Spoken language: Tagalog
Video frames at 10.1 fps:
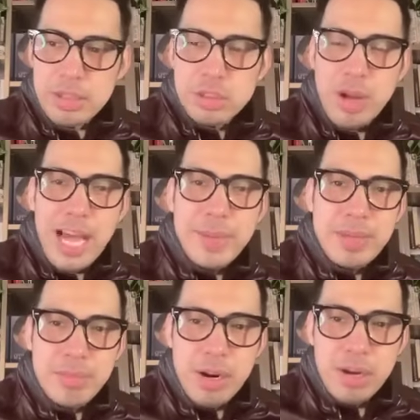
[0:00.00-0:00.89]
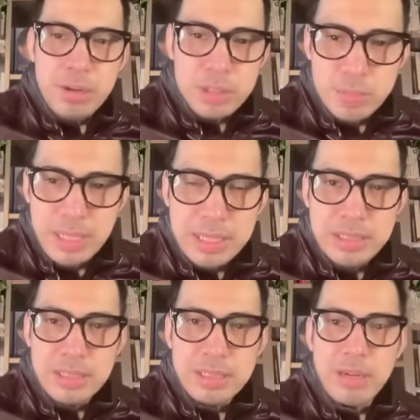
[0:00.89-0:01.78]
So Amy Marcos, being the
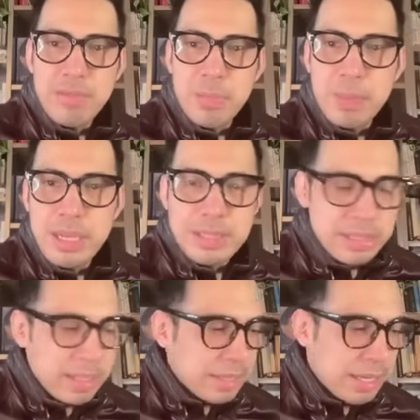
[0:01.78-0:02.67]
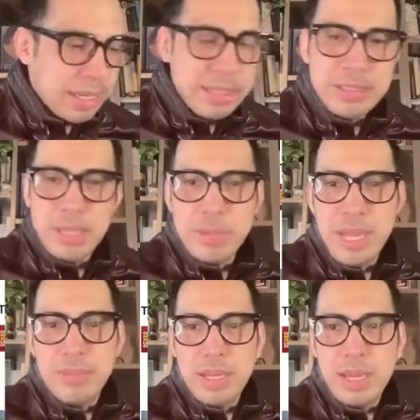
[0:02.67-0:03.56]
sister of the president, and at the same time
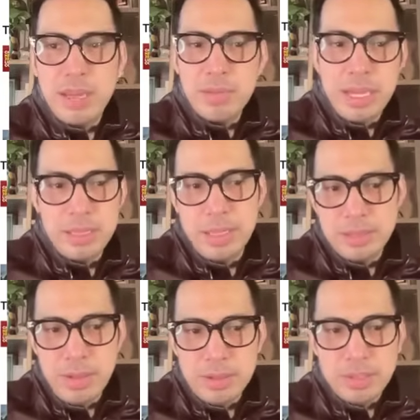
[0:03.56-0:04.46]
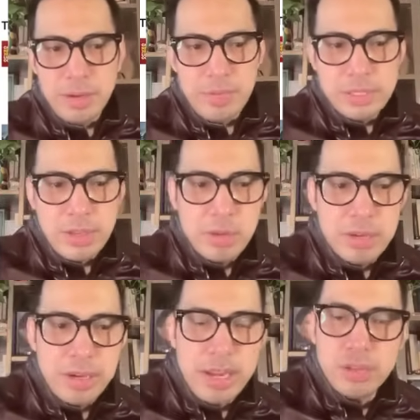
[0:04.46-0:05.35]
having, a, at least on the surface, a
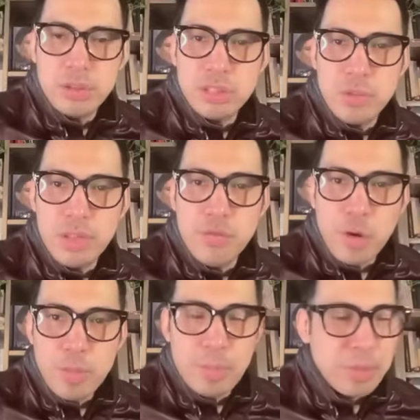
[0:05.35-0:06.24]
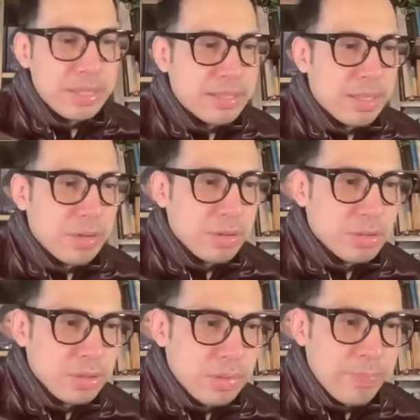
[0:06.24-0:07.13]
good relationship with the former president also,